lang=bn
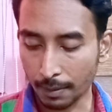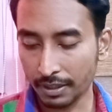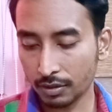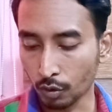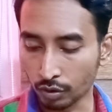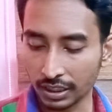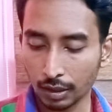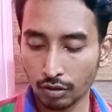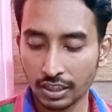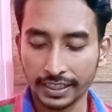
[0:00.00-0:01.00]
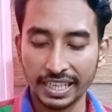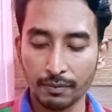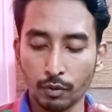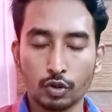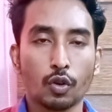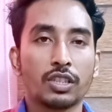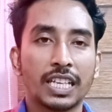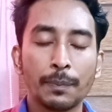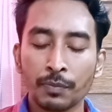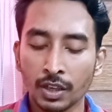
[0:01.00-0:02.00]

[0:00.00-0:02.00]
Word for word: আমি করছি দেখো চেকিং ইনফো চলছে